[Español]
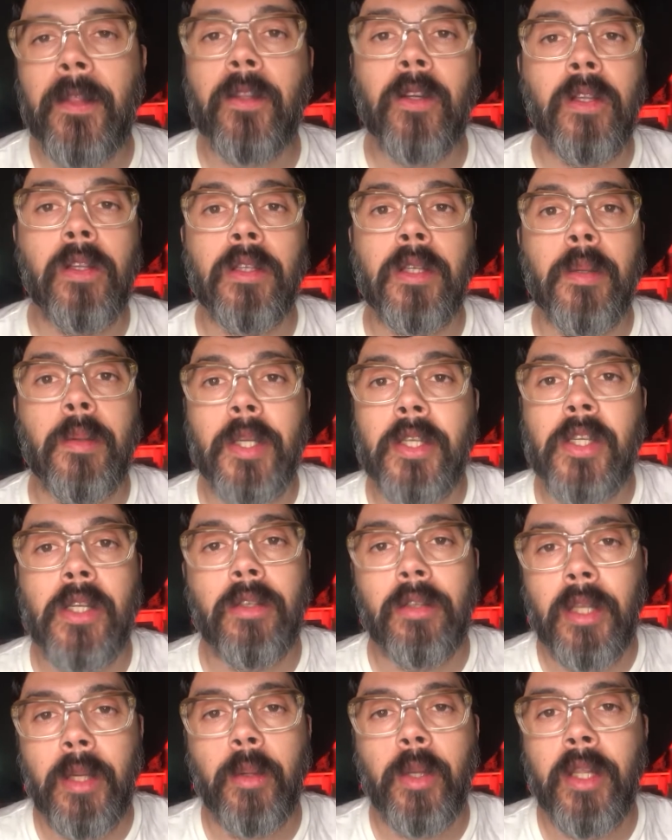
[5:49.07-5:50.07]
todo lo que
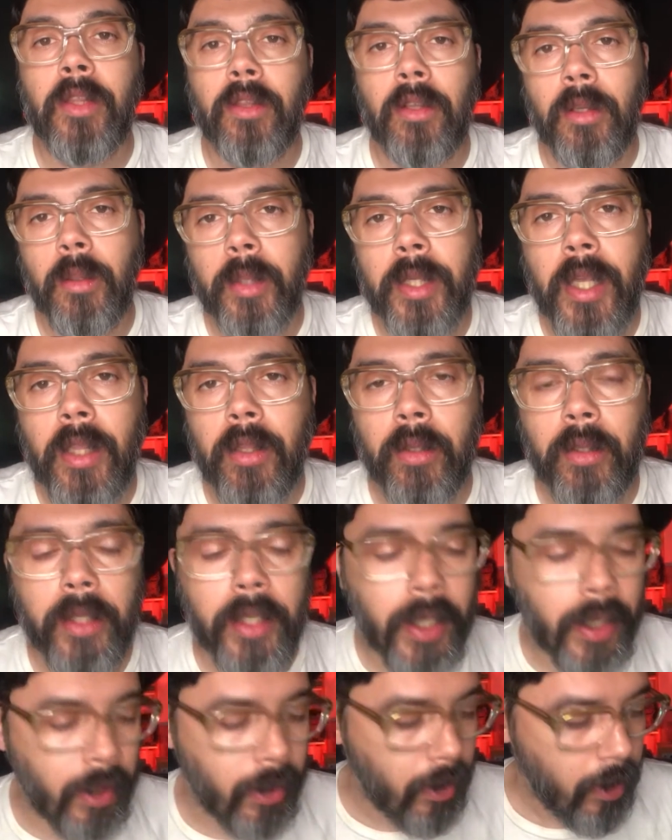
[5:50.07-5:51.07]
vayan colaborando lo voy a
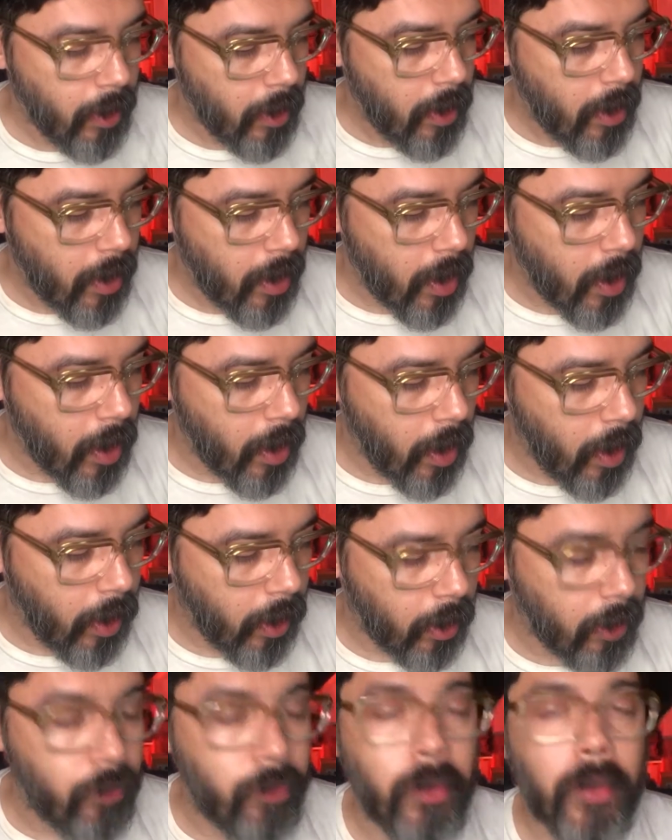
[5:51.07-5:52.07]
donar
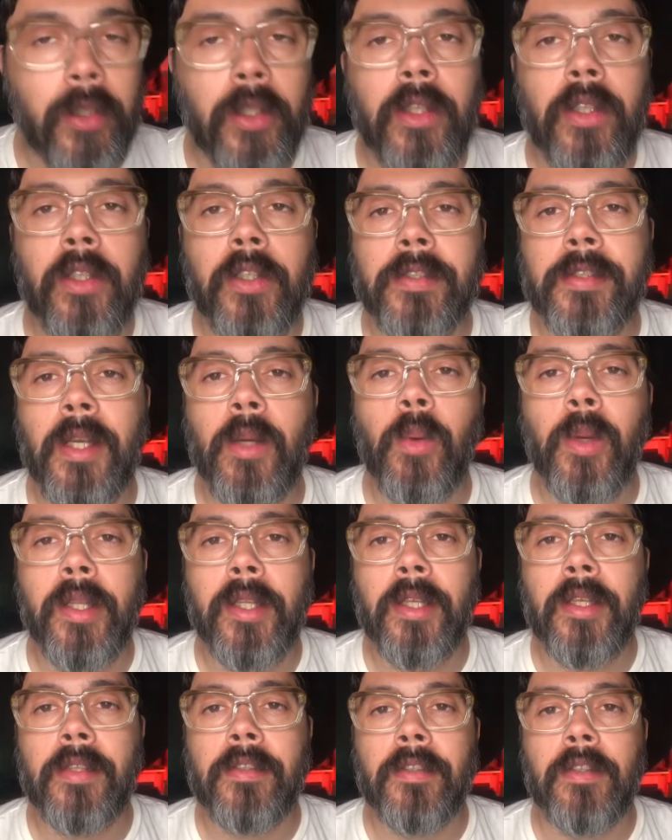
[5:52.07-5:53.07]
al refugio
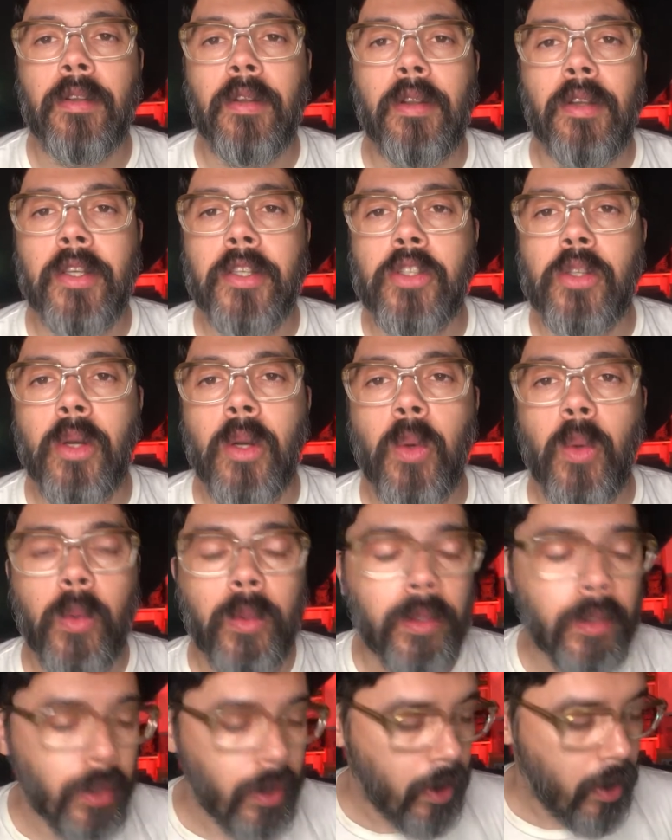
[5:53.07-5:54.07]
Zaguates, que si no lo he hecho
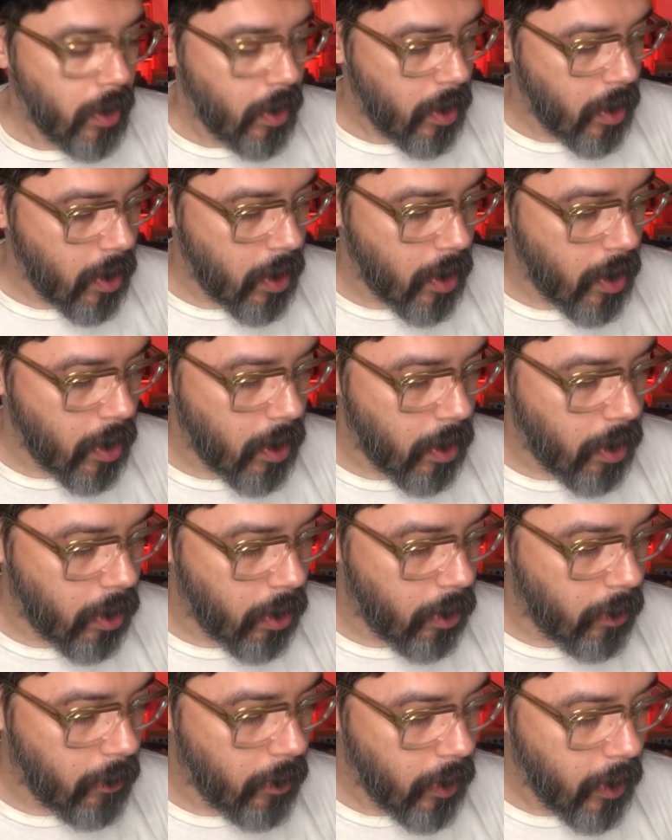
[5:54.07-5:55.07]
aún,
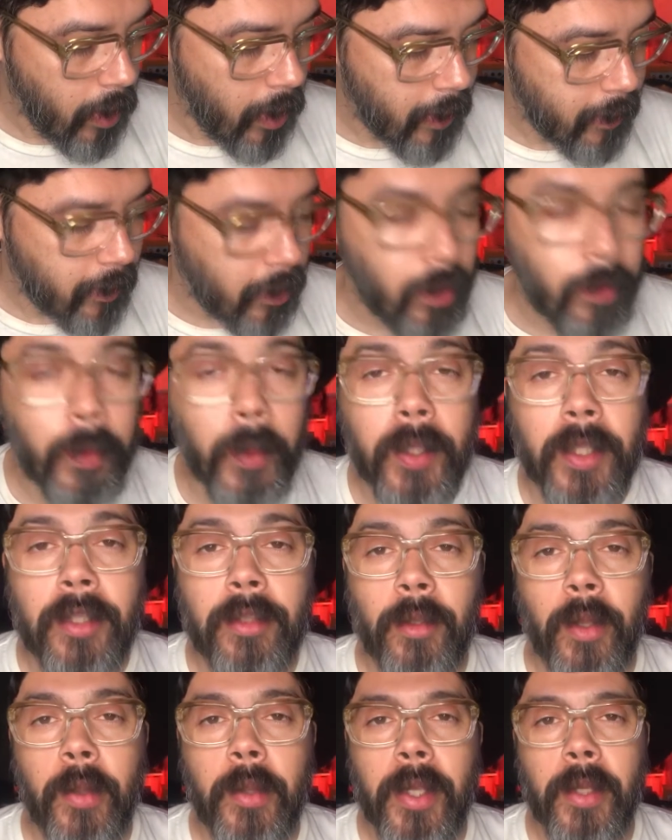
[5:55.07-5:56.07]
eh, ha sido porque
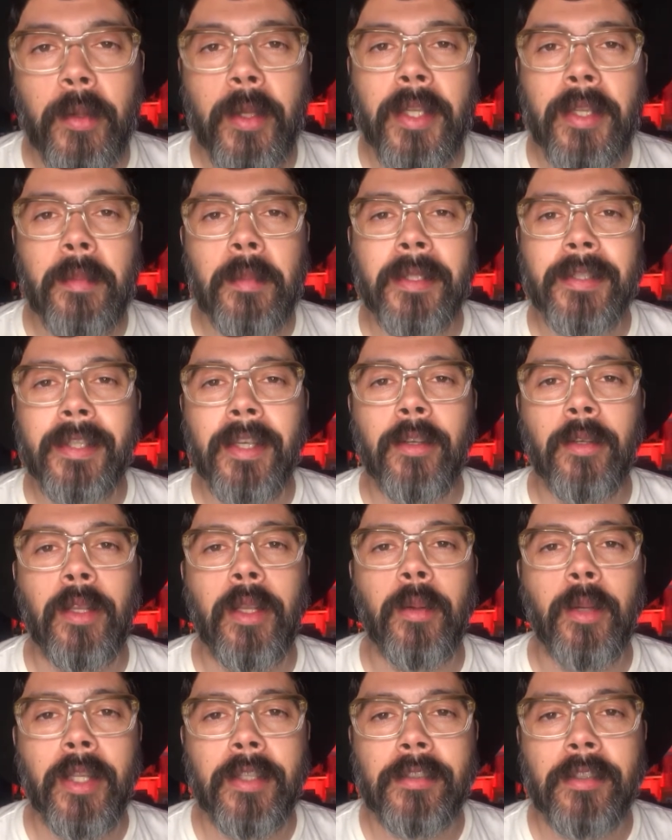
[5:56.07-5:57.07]
todavía no hay demasiadas
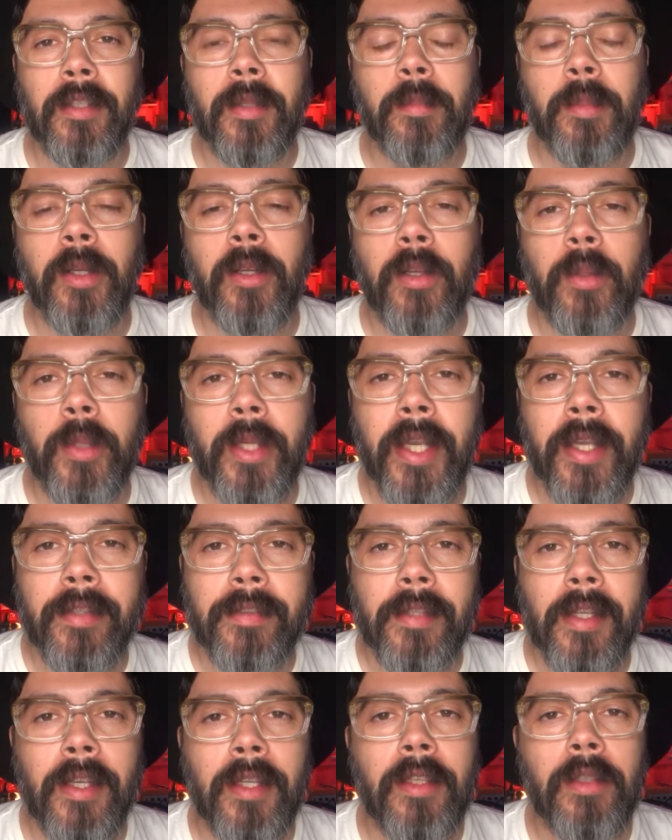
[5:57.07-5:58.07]
colaboraciones, pero lo voy a
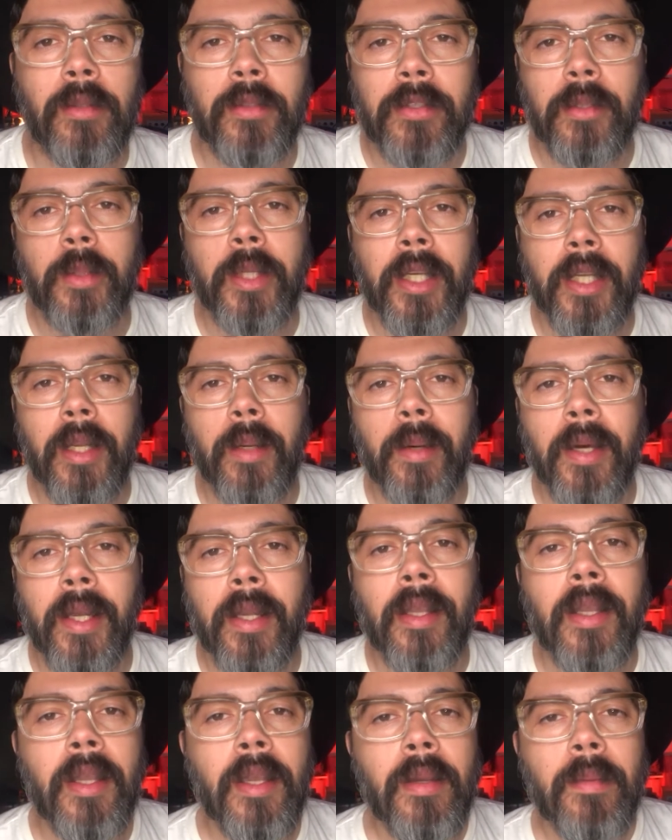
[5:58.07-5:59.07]
hacer, incluso voy a
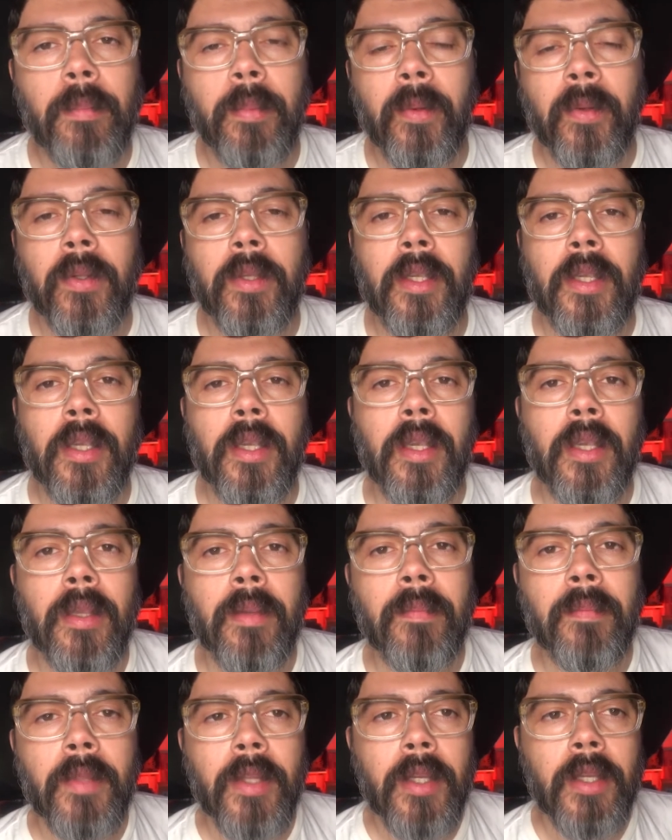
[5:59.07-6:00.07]
grabar
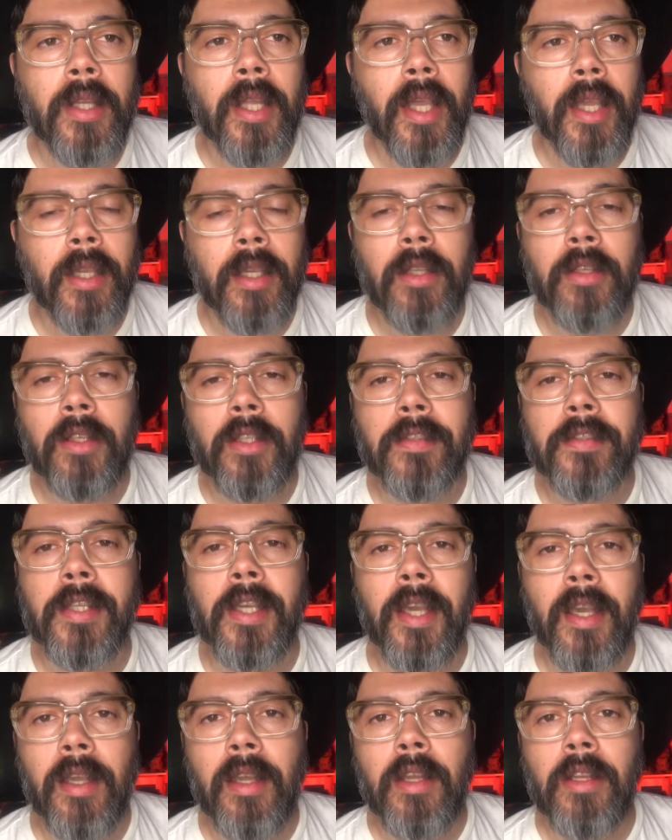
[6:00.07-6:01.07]
porque nada, quiero que
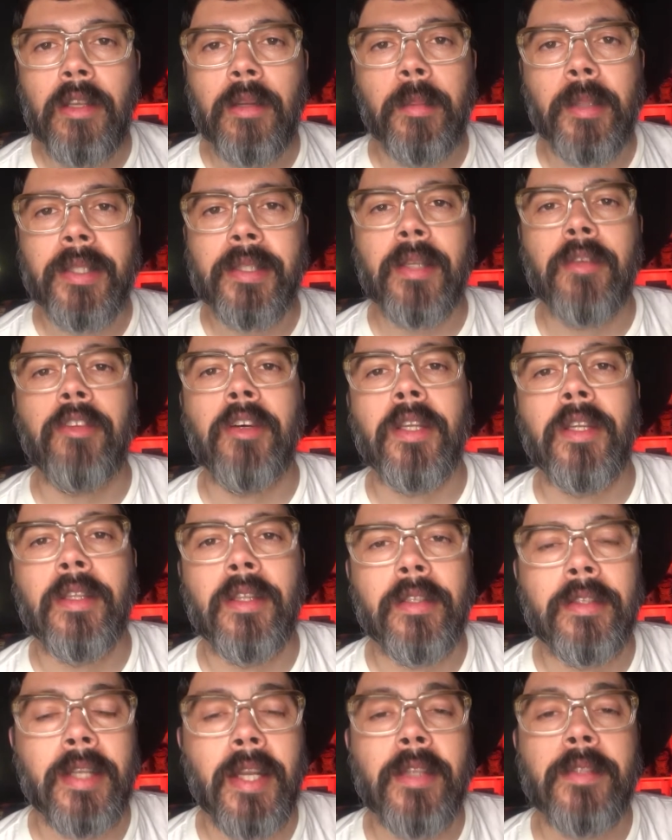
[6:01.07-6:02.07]
sea lo más
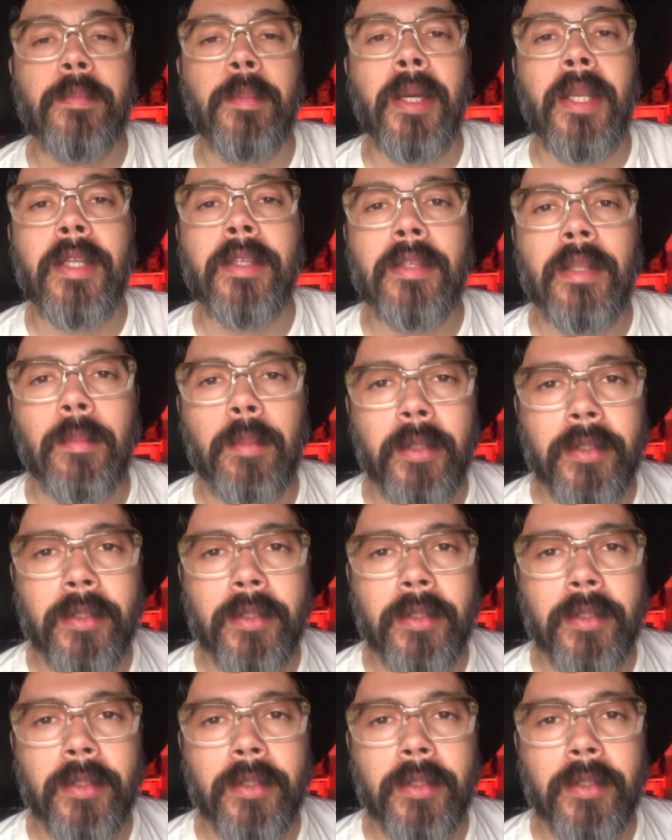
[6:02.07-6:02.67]
transparente